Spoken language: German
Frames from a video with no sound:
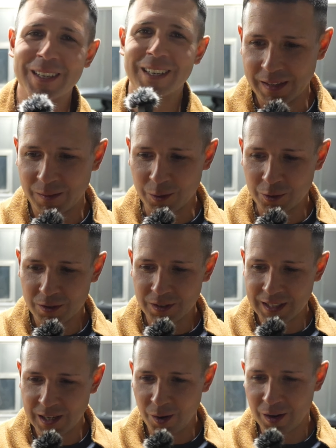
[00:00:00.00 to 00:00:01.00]
Ansonsten,
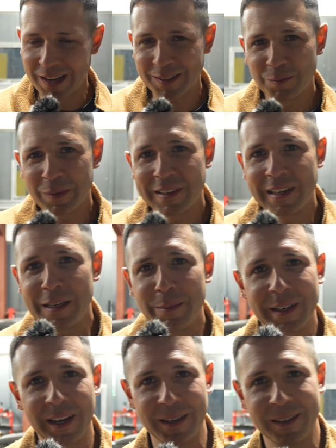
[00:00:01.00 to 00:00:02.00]
genau, lasst ein bisschen
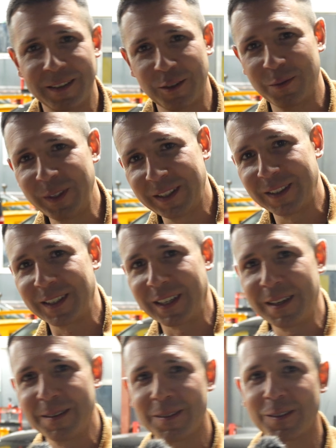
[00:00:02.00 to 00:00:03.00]
Liebe da, das ist wichtig.
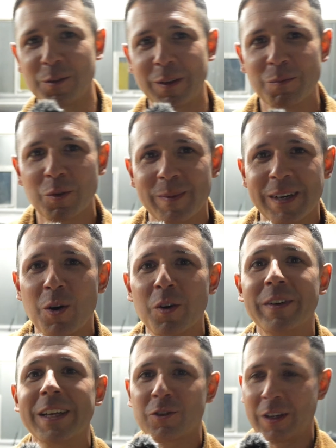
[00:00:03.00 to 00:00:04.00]
Ja. Sowas muss man
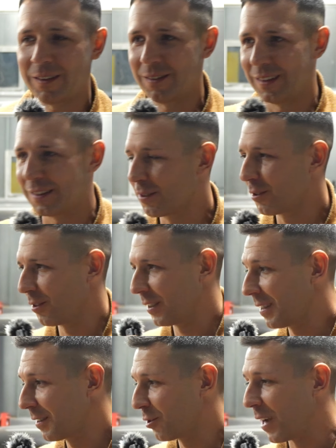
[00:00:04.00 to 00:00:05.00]
auch wertschätzen, das ist,
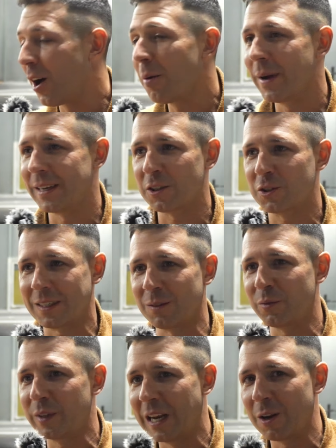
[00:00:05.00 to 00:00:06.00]
das ist Arbeit, da
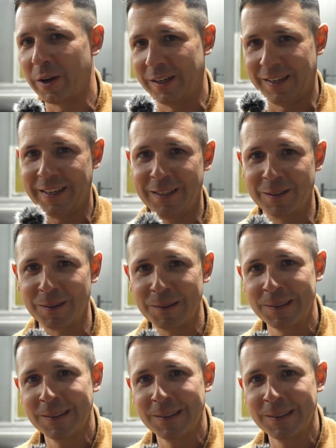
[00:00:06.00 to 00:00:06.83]
stecken viele Leute dahinter.